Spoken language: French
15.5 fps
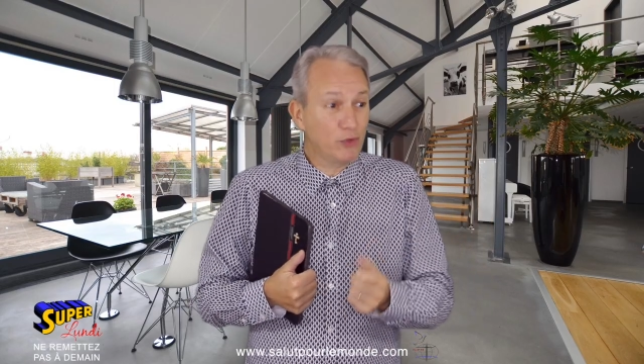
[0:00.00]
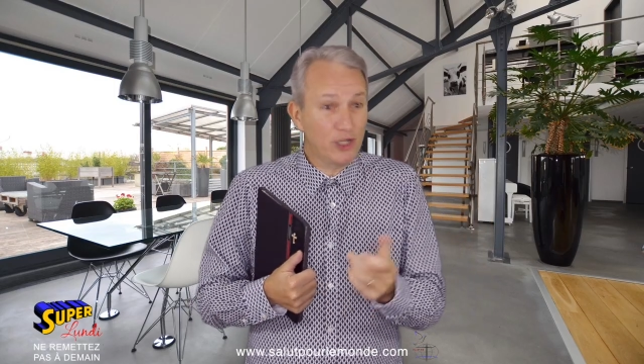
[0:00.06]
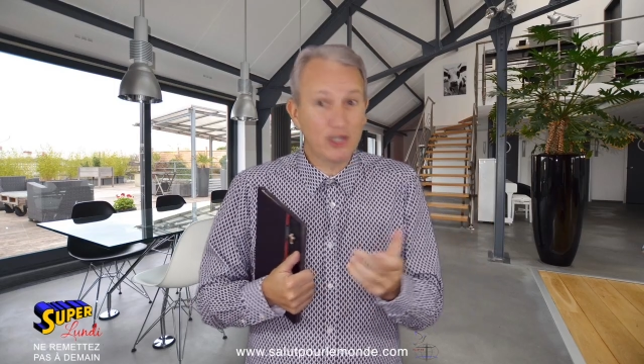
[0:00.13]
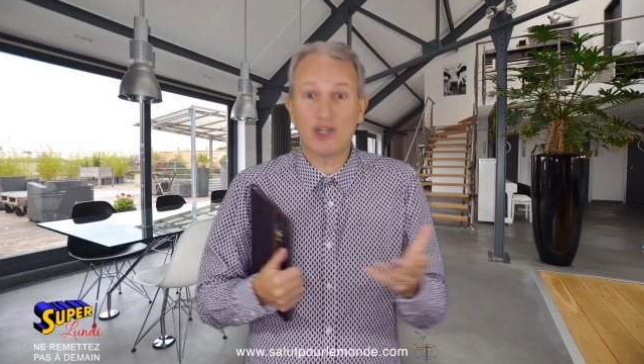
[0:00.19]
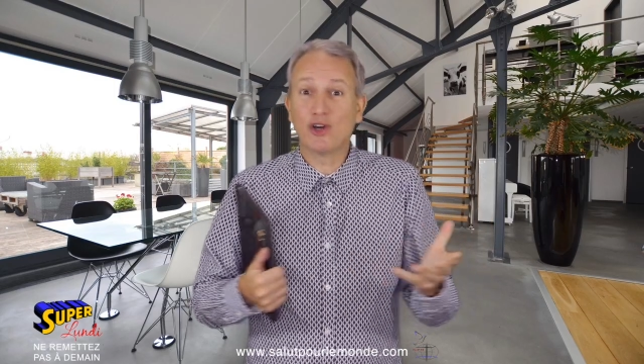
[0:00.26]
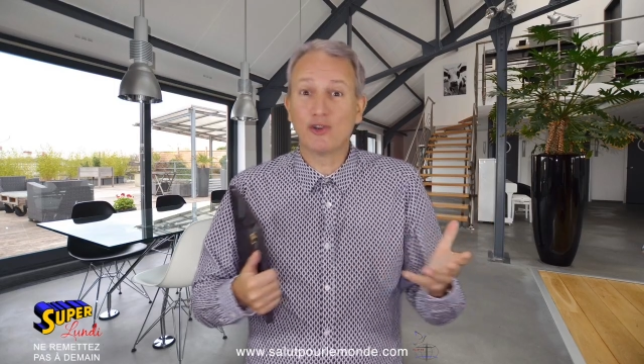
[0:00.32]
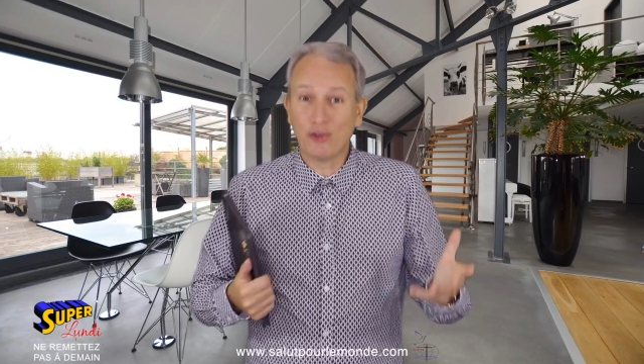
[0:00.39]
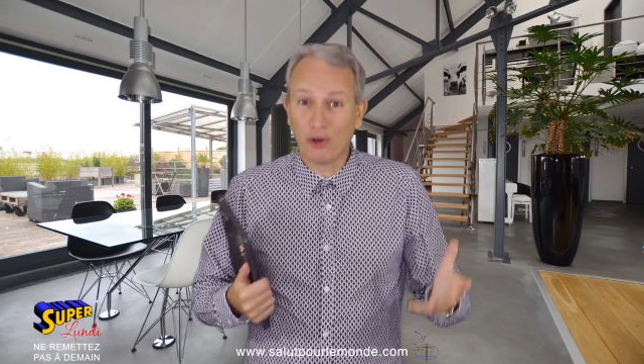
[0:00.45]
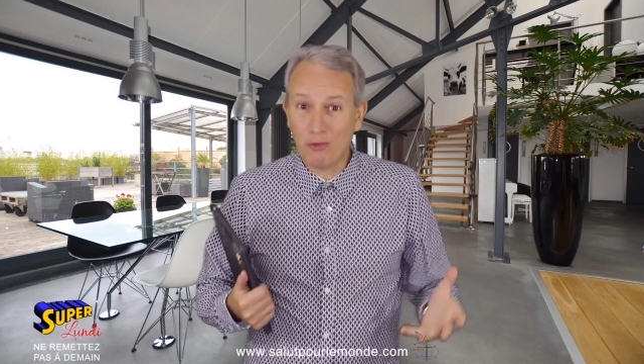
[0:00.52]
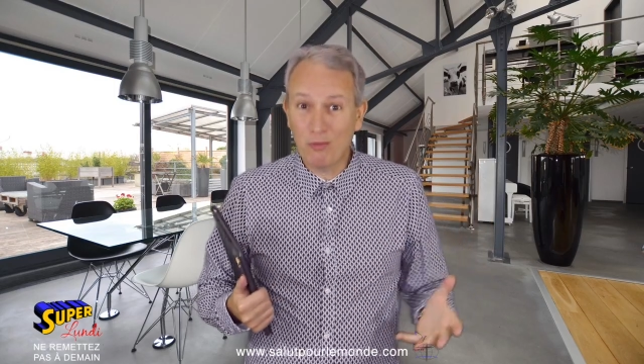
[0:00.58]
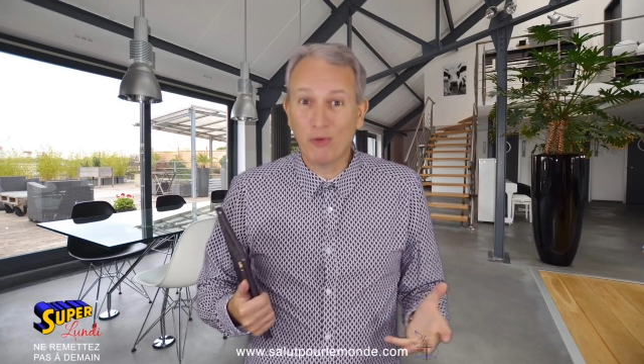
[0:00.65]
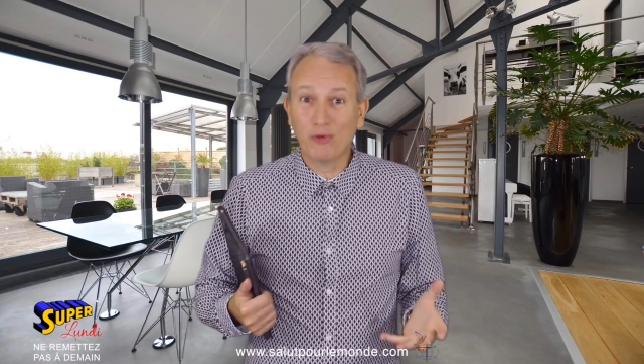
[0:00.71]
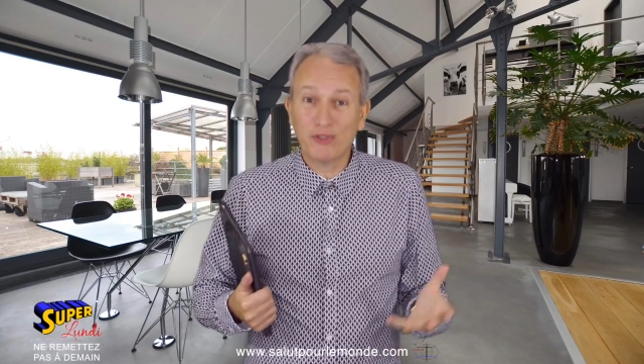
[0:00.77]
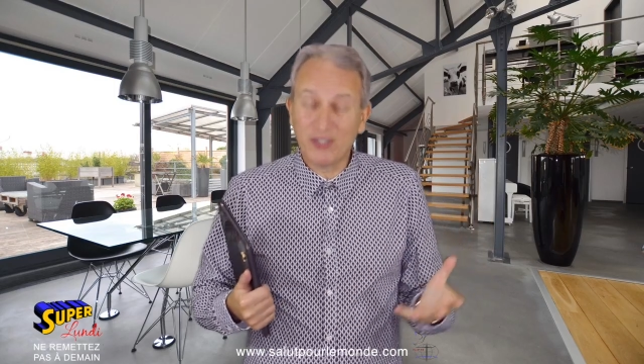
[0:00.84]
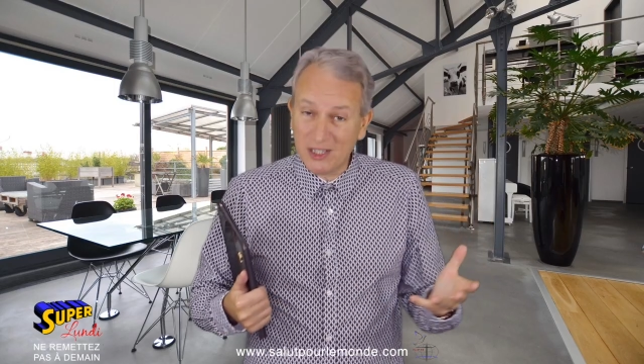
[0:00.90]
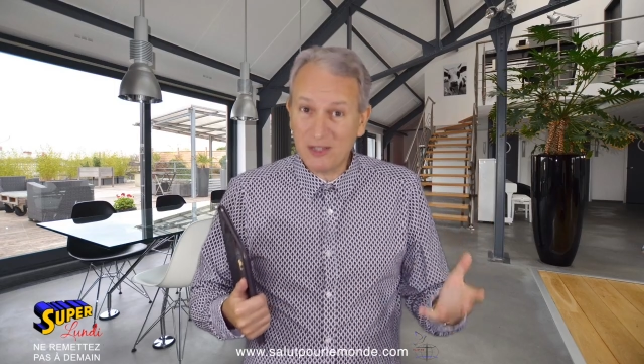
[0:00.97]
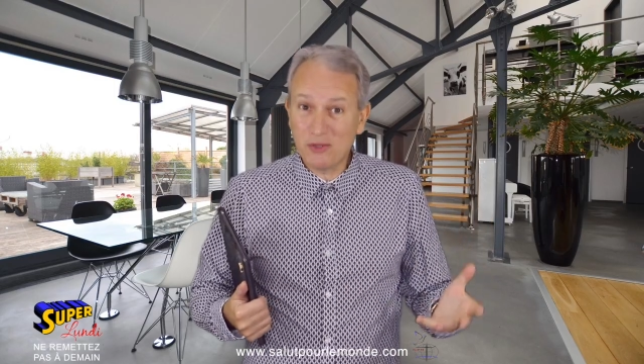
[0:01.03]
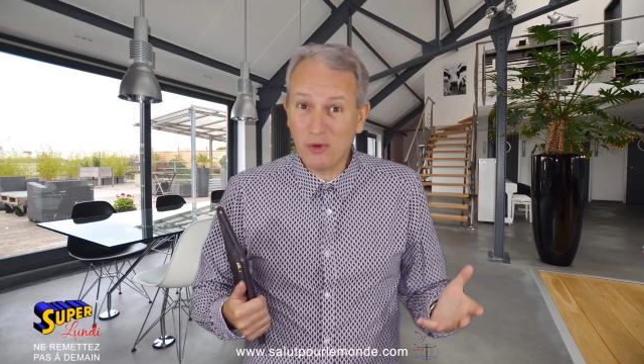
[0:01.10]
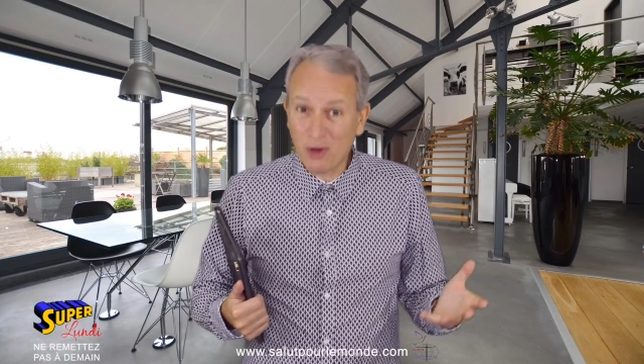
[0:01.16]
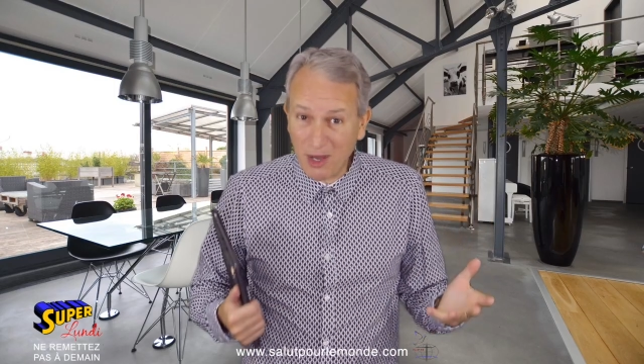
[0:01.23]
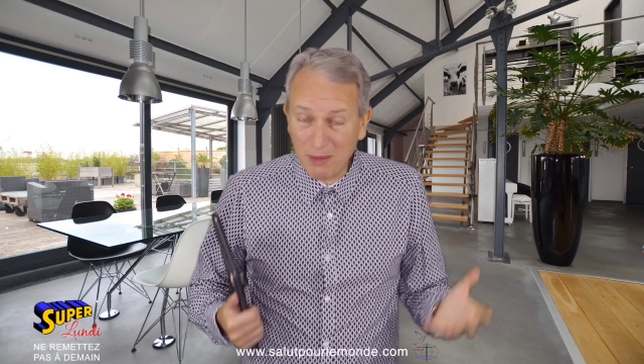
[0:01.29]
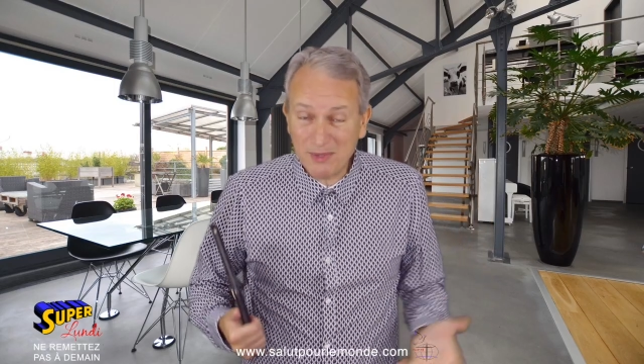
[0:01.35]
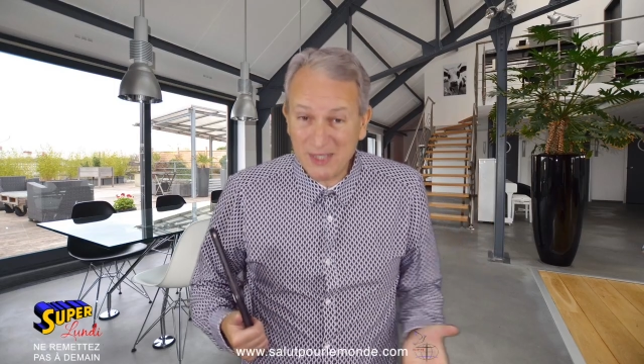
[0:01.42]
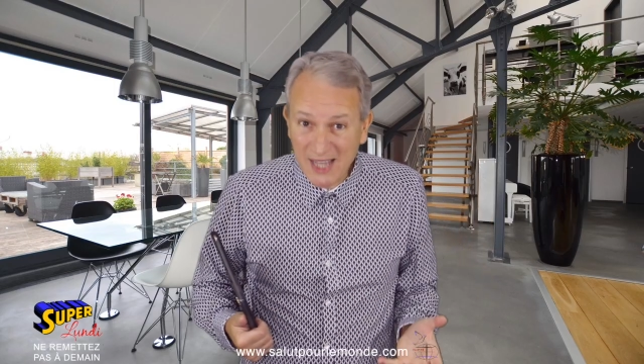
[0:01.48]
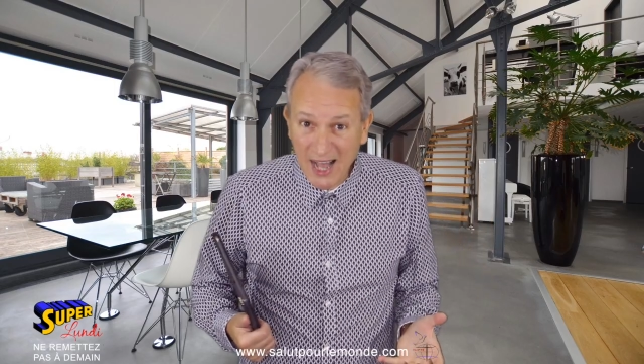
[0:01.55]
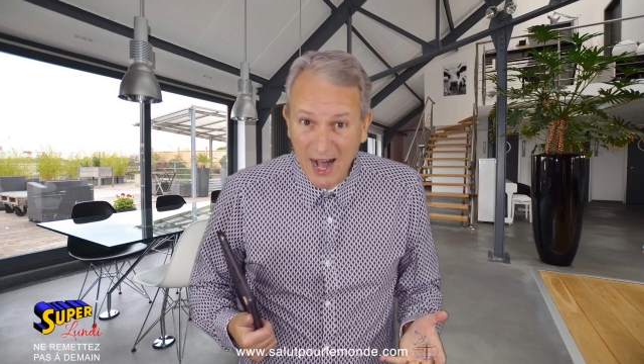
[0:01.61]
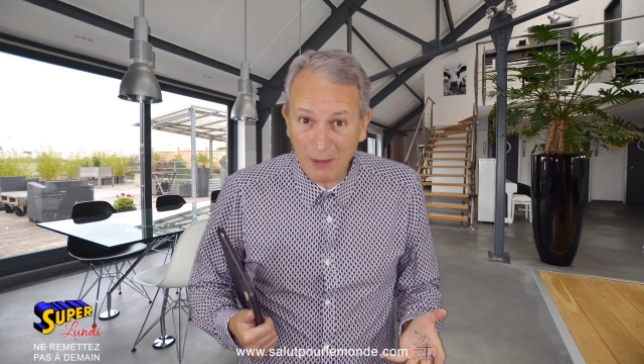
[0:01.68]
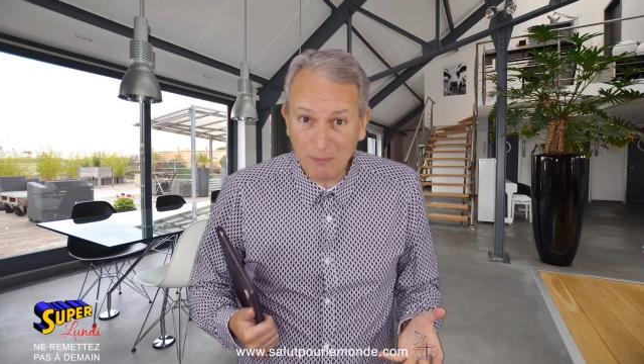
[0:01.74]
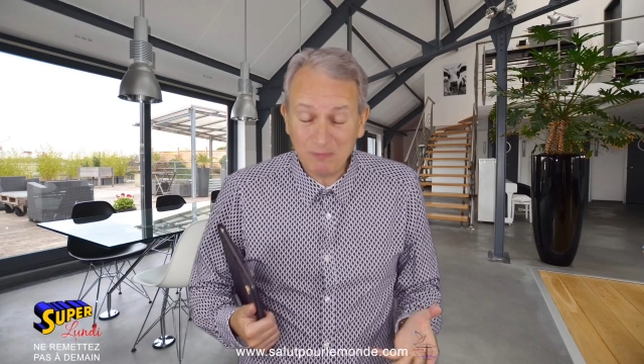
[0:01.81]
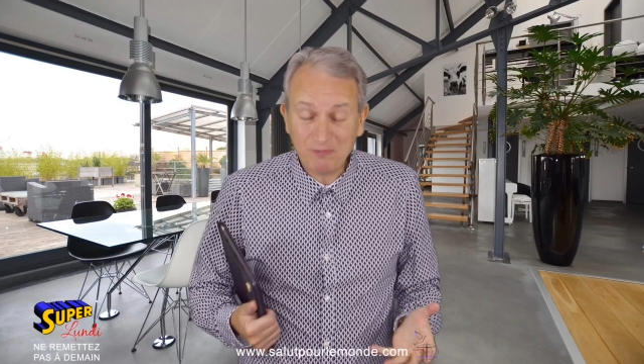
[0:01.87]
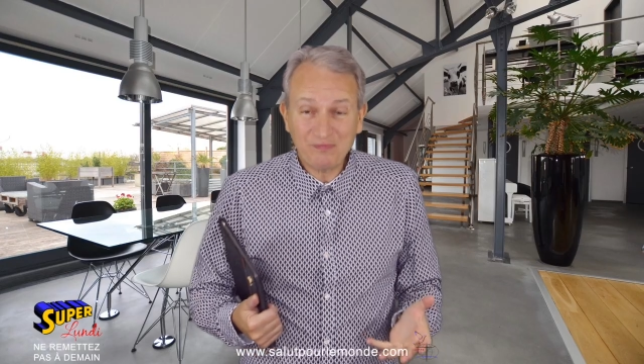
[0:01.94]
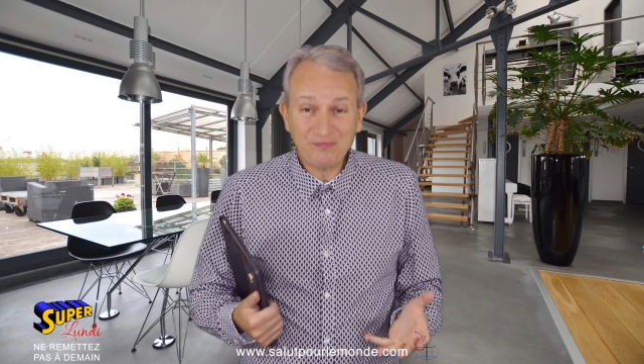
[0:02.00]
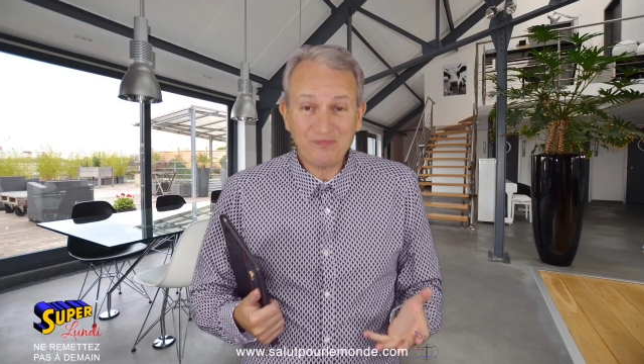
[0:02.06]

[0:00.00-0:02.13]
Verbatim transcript: ou des gens dans le monde qui sont comme ça.